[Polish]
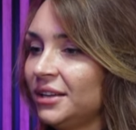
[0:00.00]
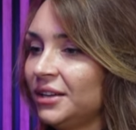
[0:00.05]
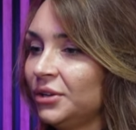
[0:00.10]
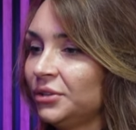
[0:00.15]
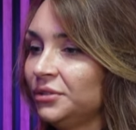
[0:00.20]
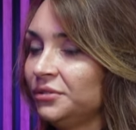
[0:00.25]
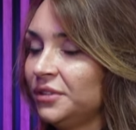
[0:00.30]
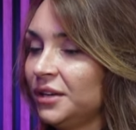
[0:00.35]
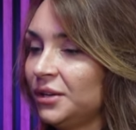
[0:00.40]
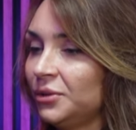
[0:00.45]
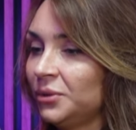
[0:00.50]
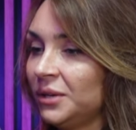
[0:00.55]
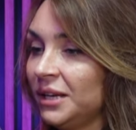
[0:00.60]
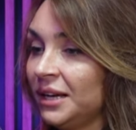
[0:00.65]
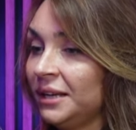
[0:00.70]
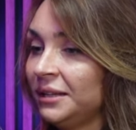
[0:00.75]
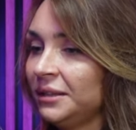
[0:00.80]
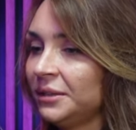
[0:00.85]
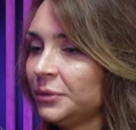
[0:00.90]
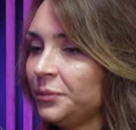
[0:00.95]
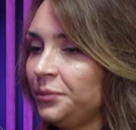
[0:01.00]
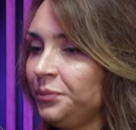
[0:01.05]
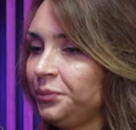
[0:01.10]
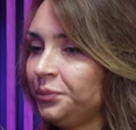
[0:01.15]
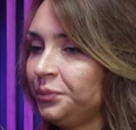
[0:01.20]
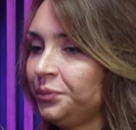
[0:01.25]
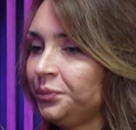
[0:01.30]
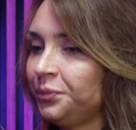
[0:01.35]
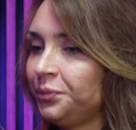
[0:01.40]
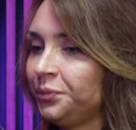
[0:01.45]
od wielu lat.
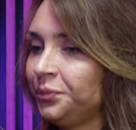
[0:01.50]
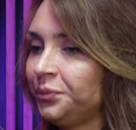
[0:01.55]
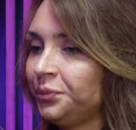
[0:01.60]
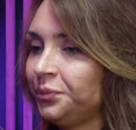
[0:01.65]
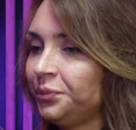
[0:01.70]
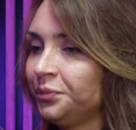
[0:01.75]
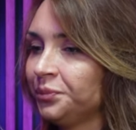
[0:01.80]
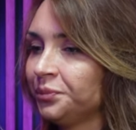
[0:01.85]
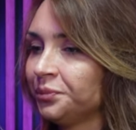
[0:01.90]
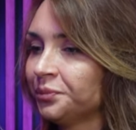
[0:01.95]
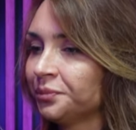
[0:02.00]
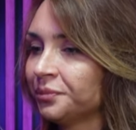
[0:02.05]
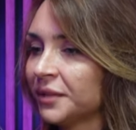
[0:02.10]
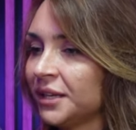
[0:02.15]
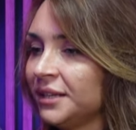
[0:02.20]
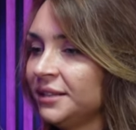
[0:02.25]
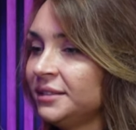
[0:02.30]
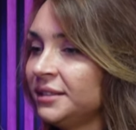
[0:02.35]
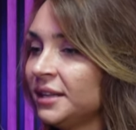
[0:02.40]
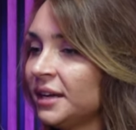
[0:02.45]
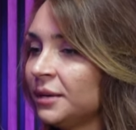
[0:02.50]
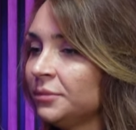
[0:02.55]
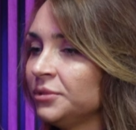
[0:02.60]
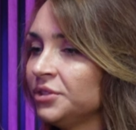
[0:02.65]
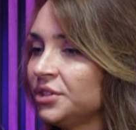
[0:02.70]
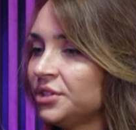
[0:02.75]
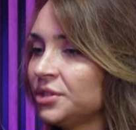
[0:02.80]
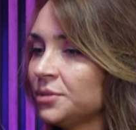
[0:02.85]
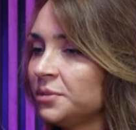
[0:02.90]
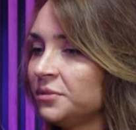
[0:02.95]
Mm, I staram
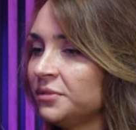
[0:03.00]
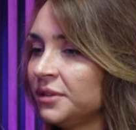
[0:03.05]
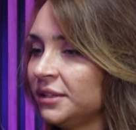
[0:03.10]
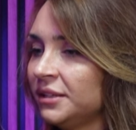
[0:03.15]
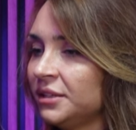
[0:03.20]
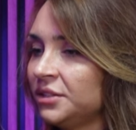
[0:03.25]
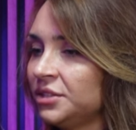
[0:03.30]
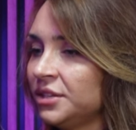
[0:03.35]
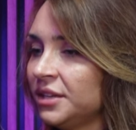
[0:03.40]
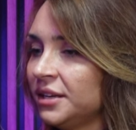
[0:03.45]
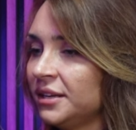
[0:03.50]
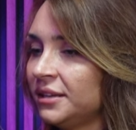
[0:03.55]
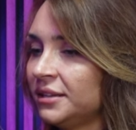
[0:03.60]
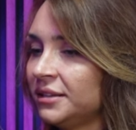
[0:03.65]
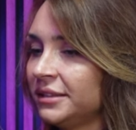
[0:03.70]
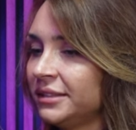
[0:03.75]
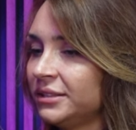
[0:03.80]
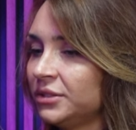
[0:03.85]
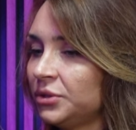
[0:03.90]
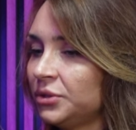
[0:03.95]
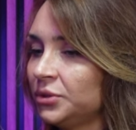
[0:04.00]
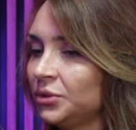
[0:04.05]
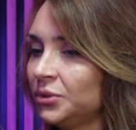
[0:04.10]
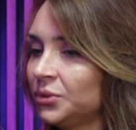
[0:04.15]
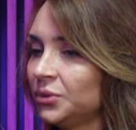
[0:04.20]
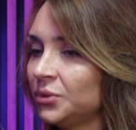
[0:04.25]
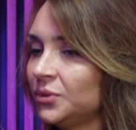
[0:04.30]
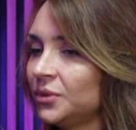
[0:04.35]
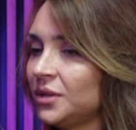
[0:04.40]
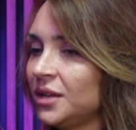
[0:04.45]
się, żeby faktycznie co
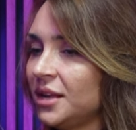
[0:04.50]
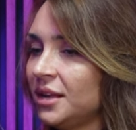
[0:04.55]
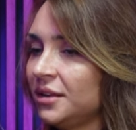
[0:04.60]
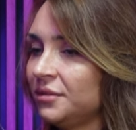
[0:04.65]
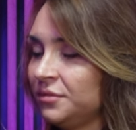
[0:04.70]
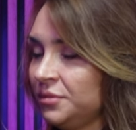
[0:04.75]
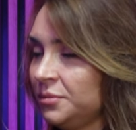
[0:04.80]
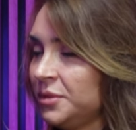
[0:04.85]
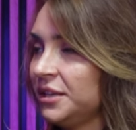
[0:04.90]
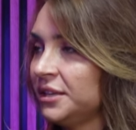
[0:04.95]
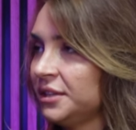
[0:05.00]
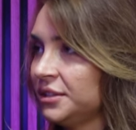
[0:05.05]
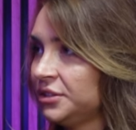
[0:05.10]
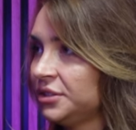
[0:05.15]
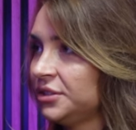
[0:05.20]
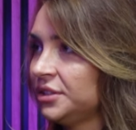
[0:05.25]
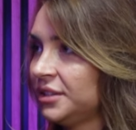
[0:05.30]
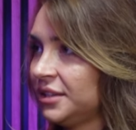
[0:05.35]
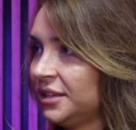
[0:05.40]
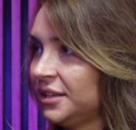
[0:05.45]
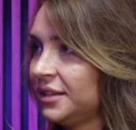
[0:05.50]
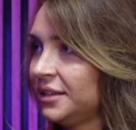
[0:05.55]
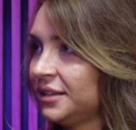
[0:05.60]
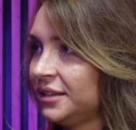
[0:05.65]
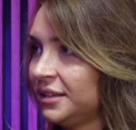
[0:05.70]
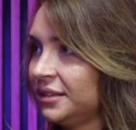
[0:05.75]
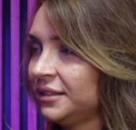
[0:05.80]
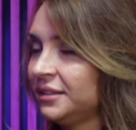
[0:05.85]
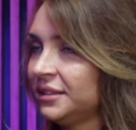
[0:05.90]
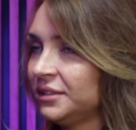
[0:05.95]
roku wymieniać
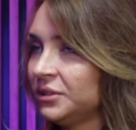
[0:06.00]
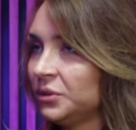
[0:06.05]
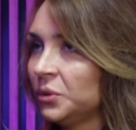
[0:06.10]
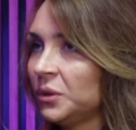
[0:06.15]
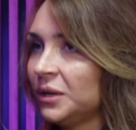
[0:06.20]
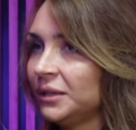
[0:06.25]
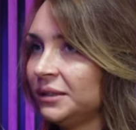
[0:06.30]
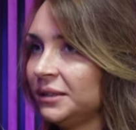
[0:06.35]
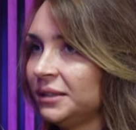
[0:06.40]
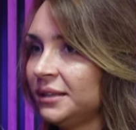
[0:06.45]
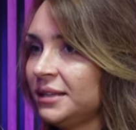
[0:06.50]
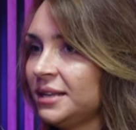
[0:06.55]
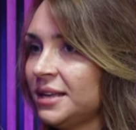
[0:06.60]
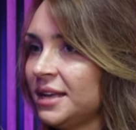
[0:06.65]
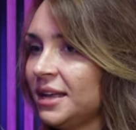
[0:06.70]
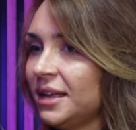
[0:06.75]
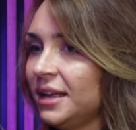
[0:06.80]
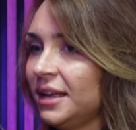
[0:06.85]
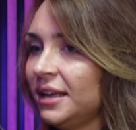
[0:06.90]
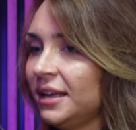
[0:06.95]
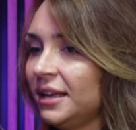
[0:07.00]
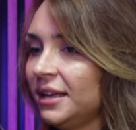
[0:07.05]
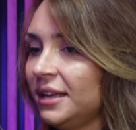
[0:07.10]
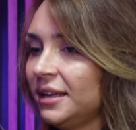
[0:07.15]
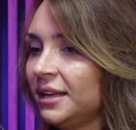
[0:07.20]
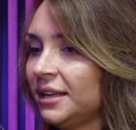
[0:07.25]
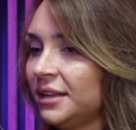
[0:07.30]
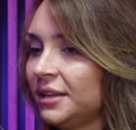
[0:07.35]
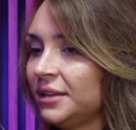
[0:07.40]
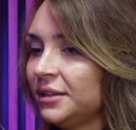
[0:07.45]
e, te składy. E,
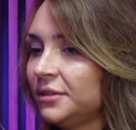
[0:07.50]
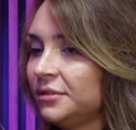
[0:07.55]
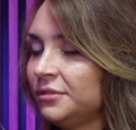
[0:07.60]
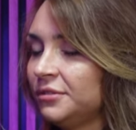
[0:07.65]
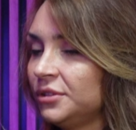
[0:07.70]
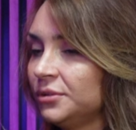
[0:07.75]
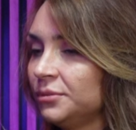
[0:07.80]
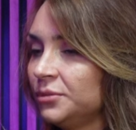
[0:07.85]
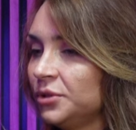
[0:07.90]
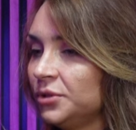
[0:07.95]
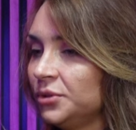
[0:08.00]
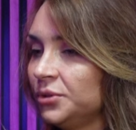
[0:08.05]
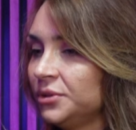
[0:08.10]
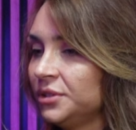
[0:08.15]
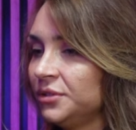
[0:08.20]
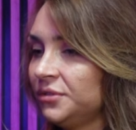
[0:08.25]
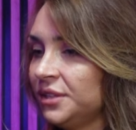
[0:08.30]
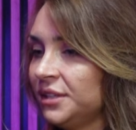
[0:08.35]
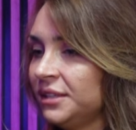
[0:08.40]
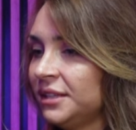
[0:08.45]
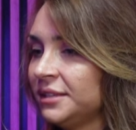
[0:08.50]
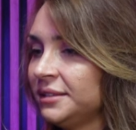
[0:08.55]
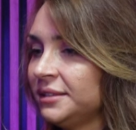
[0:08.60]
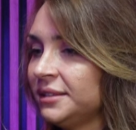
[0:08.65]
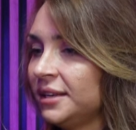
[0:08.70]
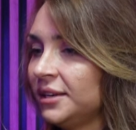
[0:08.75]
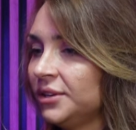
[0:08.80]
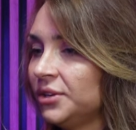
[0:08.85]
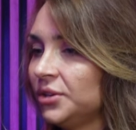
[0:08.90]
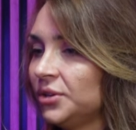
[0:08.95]
w tym roku
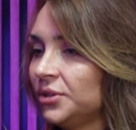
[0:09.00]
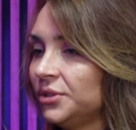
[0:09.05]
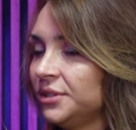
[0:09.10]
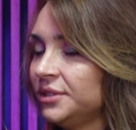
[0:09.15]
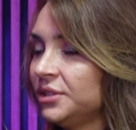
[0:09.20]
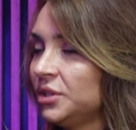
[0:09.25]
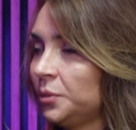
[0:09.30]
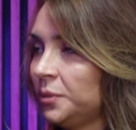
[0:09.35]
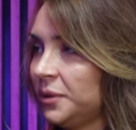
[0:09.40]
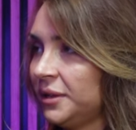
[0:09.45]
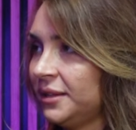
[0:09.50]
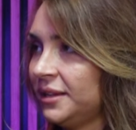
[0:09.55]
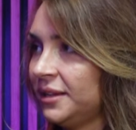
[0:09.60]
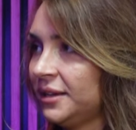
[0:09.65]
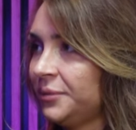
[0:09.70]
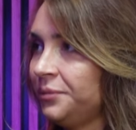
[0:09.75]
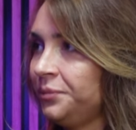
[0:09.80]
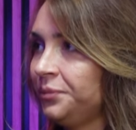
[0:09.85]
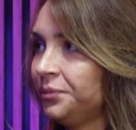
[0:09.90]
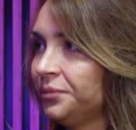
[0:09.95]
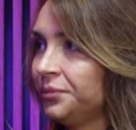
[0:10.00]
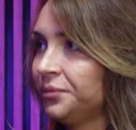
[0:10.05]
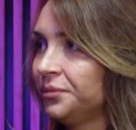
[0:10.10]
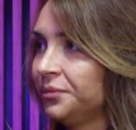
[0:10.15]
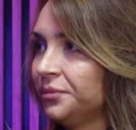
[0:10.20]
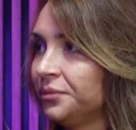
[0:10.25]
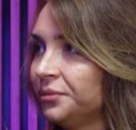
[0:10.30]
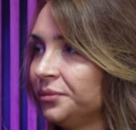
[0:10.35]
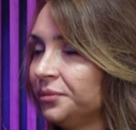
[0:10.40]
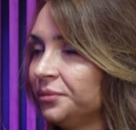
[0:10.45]
19 listopada m,
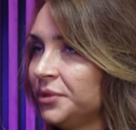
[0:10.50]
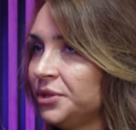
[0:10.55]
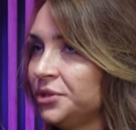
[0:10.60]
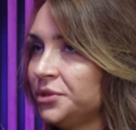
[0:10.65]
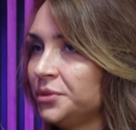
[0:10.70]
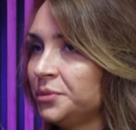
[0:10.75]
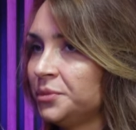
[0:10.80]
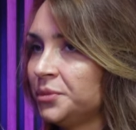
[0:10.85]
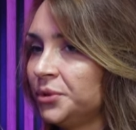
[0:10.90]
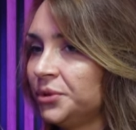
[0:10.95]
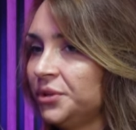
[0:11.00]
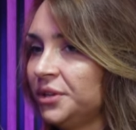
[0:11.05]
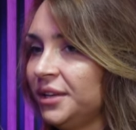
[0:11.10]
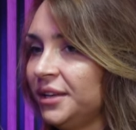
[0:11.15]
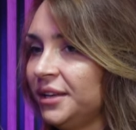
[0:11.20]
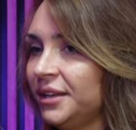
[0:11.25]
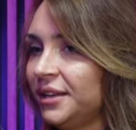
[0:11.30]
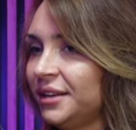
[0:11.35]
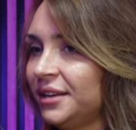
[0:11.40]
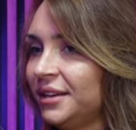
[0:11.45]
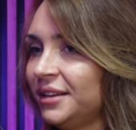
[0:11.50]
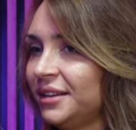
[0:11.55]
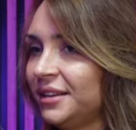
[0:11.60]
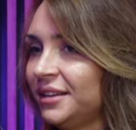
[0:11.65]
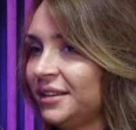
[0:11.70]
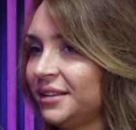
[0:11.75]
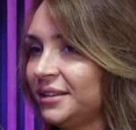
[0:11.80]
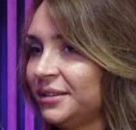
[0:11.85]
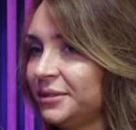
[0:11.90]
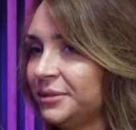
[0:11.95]
mm, będziemy mogli
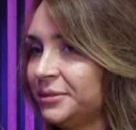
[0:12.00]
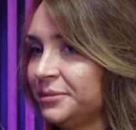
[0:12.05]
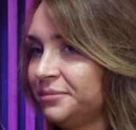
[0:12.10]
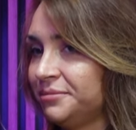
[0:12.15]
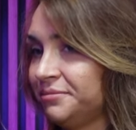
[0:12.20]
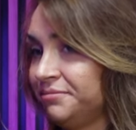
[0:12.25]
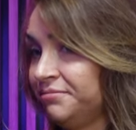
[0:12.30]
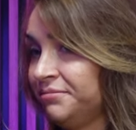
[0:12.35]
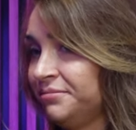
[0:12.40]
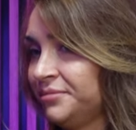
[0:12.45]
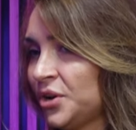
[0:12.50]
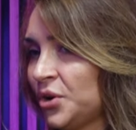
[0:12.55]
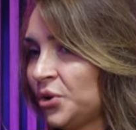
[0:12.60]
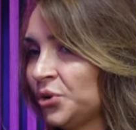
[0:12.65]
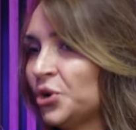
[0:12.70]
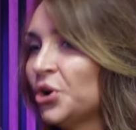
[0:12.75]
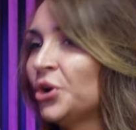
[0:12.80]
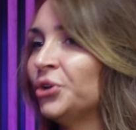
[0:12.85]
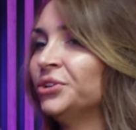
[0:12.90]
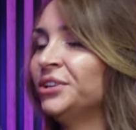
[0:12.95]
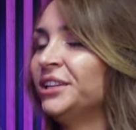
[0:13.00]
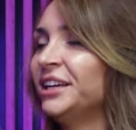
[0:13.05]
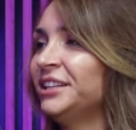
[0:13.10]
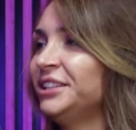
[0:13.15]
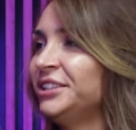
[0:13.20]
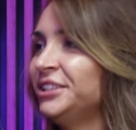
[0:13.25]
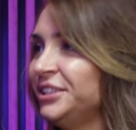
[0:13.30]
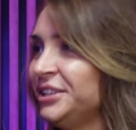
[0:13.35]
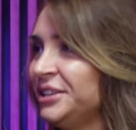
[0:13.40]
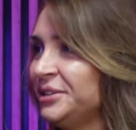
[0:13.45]
e,
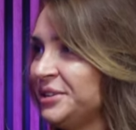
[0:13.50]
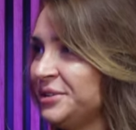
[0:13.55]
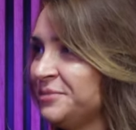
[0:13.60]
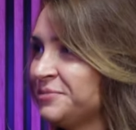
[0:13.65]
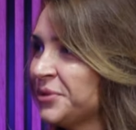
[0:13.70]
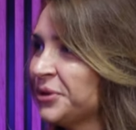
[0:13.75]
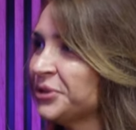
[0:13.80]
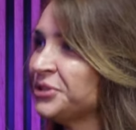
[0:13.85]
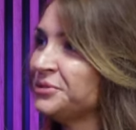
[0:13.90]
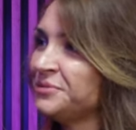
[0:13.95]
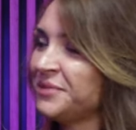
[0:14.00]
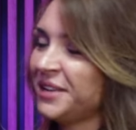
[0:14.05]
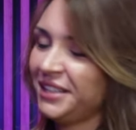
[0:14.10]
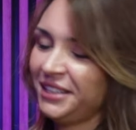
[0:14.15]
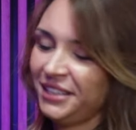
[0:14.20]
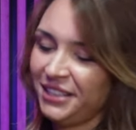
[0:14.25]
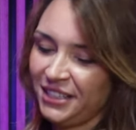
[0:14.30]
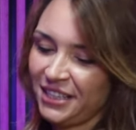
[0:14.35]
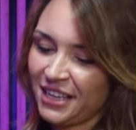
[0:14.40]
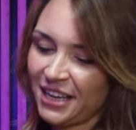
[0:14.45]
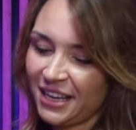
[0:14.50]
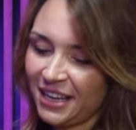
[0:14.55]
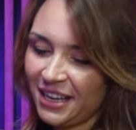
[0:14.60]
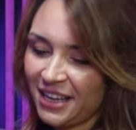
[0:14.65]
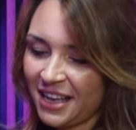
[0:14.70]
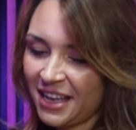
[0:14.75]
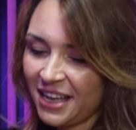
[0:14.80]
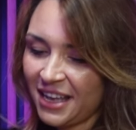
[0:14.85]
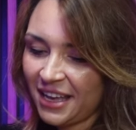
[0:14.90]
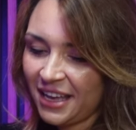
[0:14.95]
oglądać i, i pośmiać się
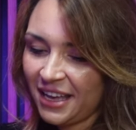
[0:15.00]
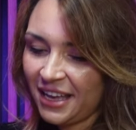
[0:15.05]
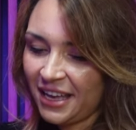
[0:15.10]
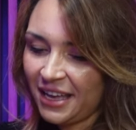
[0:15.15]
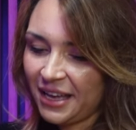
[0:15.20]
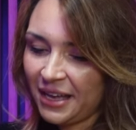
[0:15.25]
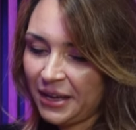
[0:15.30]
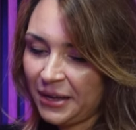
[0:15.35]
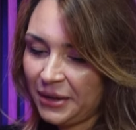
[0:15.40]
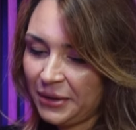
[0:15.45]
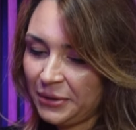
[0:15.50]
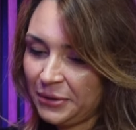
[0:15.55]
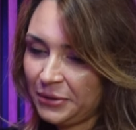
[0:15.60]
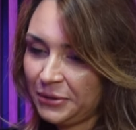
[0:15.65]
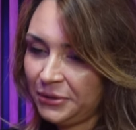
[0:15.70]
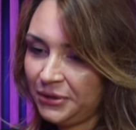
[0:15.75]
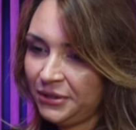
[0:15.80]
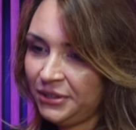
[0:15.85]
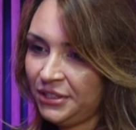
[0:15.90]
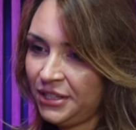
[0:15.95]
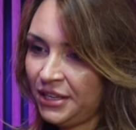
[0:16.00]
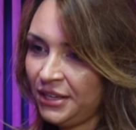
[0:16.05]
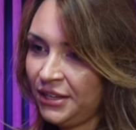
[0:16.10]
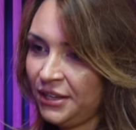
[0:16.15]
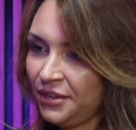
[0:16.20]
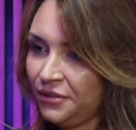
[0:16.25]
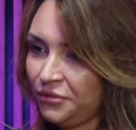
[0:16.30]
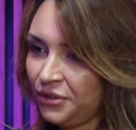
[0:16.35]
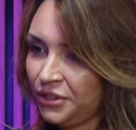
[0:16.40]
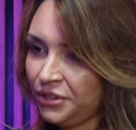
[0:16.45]
e,
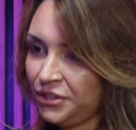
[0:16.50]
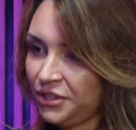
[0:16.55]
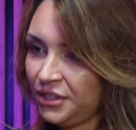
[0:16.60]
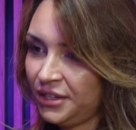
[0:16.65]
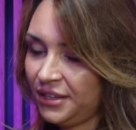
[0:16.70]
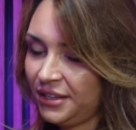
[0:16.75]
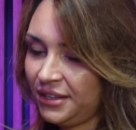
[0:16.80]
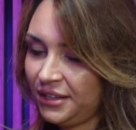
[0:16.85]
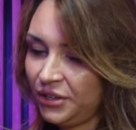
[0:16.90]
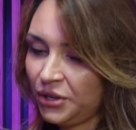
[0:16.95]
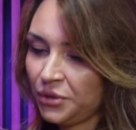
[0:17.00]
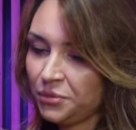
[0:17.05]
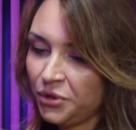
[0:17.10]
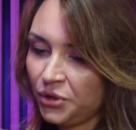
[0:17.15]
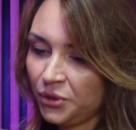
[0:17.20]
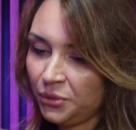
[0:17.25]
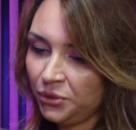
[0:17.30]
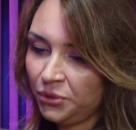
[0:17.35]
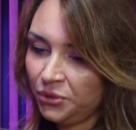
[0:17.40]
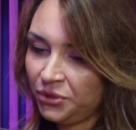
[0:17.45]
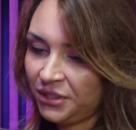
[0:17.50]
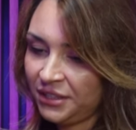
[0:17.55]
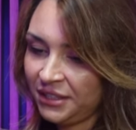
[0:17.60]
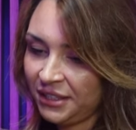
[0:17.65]
dzięki właśnie komikom, którzy